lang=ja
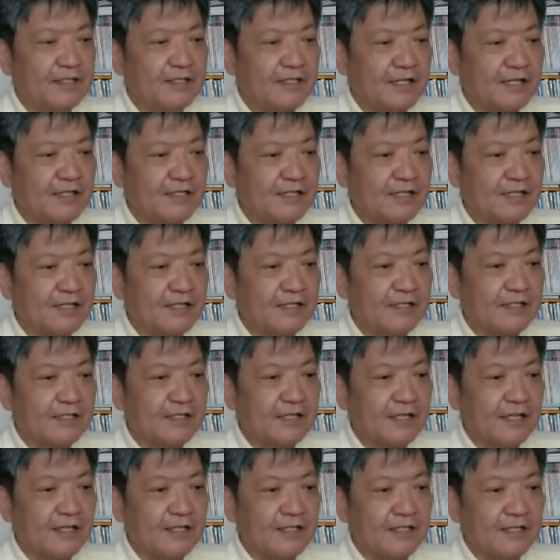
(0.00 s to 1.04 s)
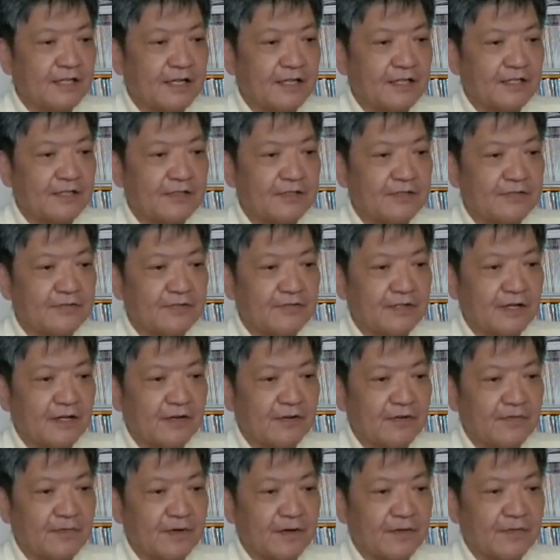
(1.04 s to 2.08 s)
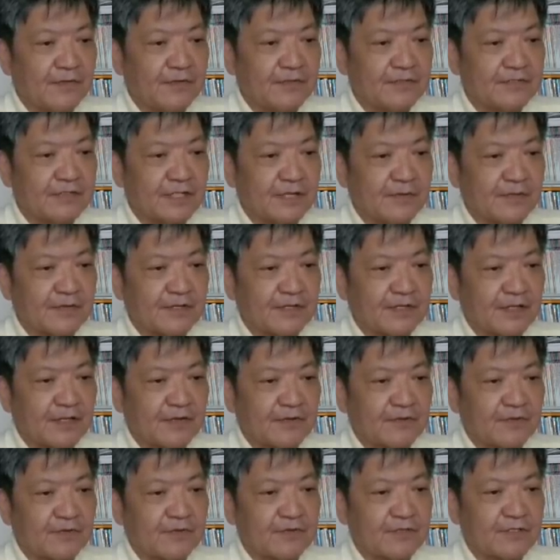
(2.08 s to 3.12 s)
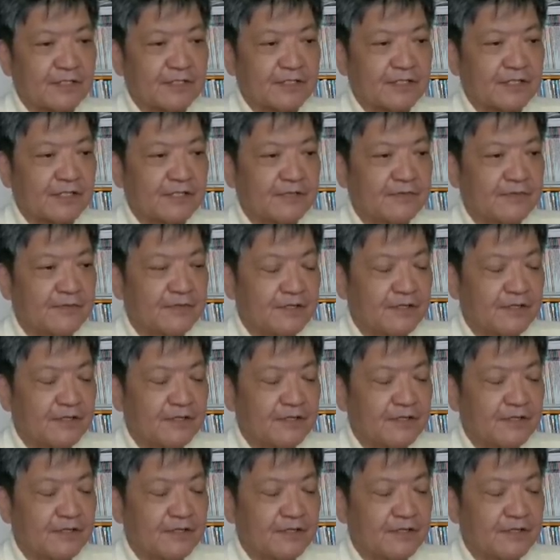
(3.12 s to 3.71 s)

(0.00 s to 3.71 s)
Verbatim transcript: だできていない雄安を守るため決行された